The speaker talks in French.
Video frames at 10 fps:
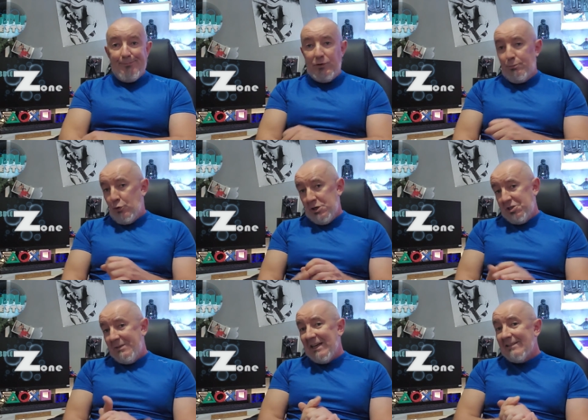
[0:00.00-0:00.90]
sur le format,
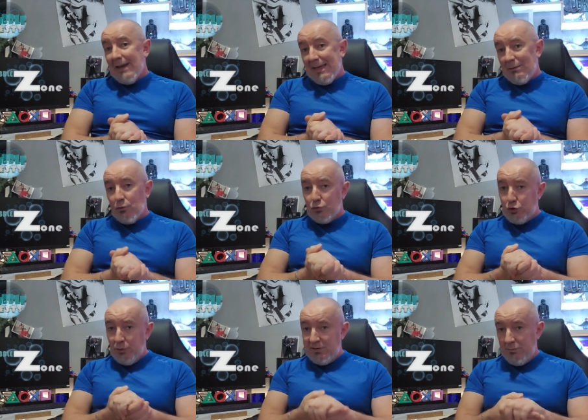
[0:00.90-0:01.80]
j'ai mis de la télé,
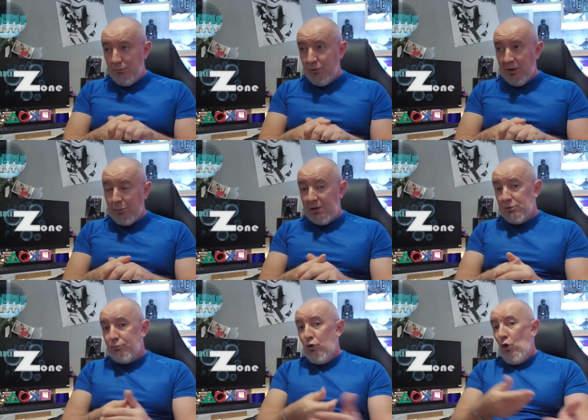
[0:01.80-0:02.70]
donc si vous voulez par
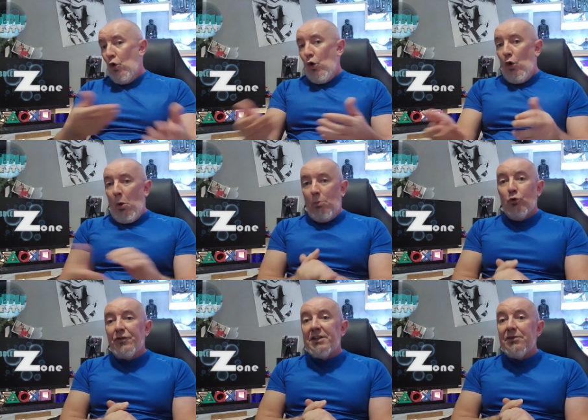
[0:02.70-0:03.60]
exemple
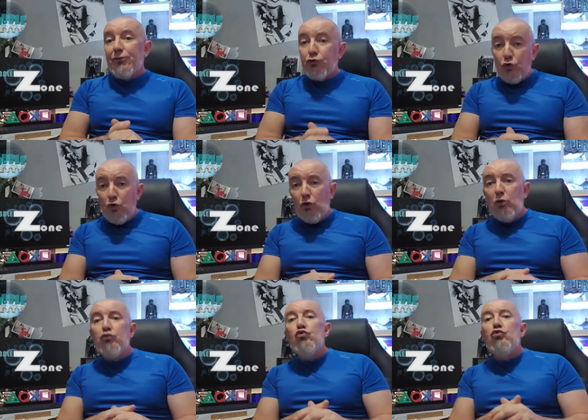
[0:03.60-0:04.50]
montrer des photos
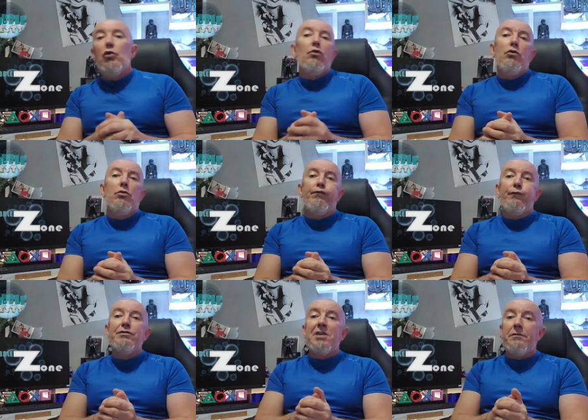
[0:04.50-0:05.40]
ou euh,
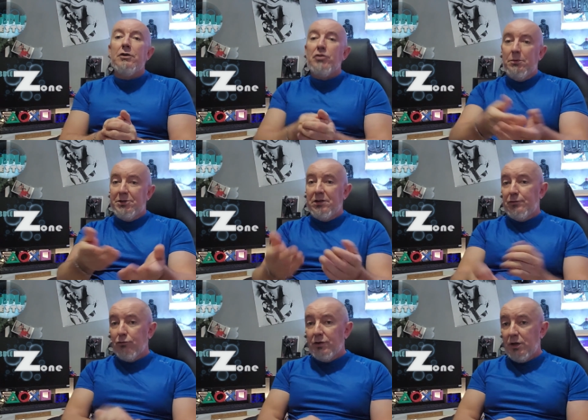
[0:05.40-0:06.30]
vous servir de
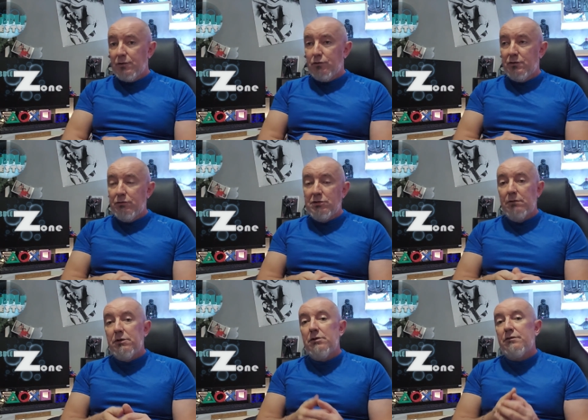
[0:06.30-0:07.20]
l'application Desk si vous
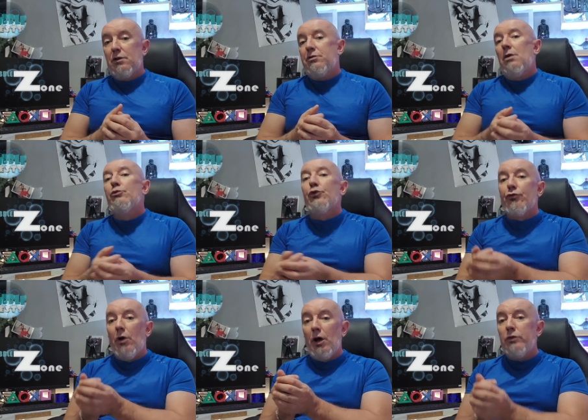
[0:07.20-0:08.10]
avez certains
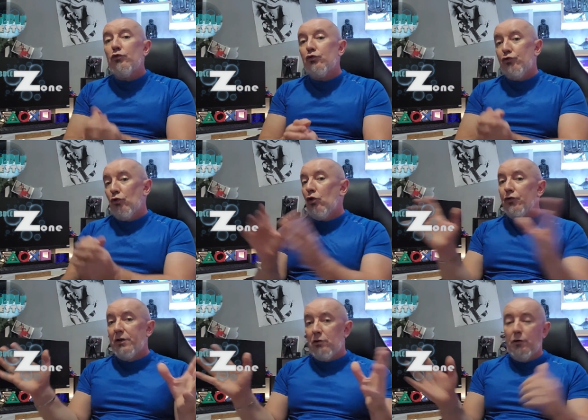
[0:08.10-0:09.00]
besoins. Donc sur
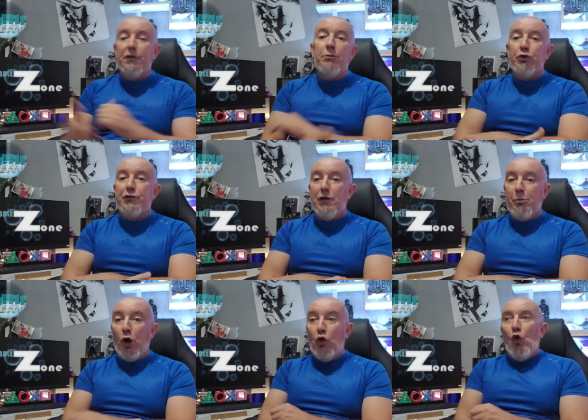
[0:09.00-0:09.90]
grand écran, ça peut être sympa.